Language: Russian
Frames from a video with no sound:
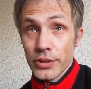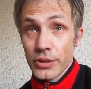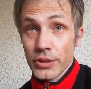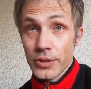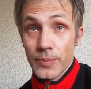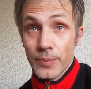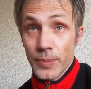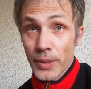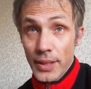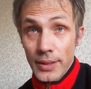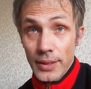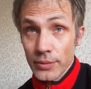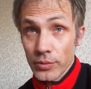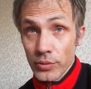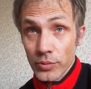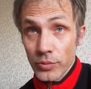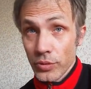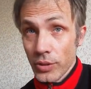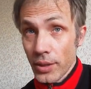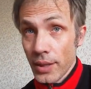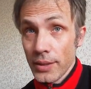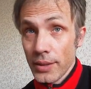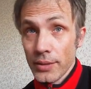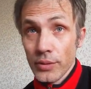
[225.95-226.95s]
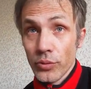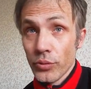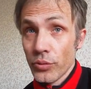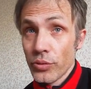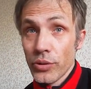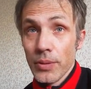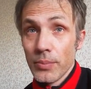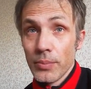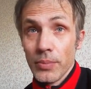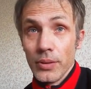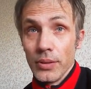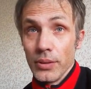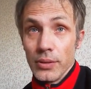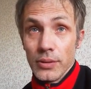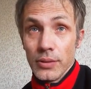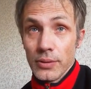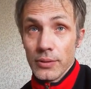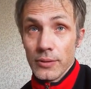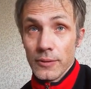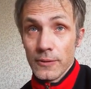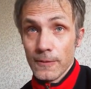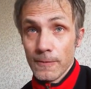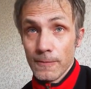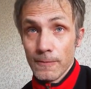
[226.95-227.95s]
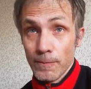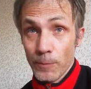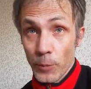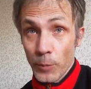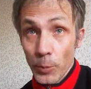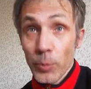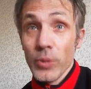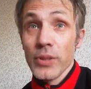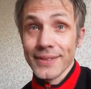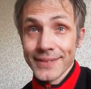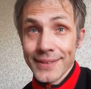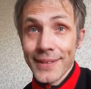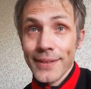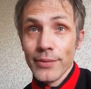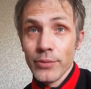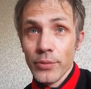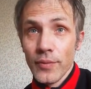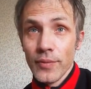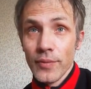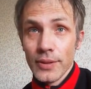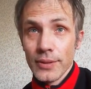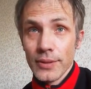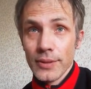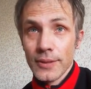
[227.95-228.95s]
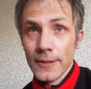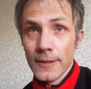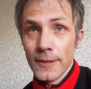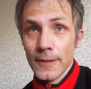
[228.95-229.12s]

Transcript: Чемпионат Украины он не был, он был остановлен.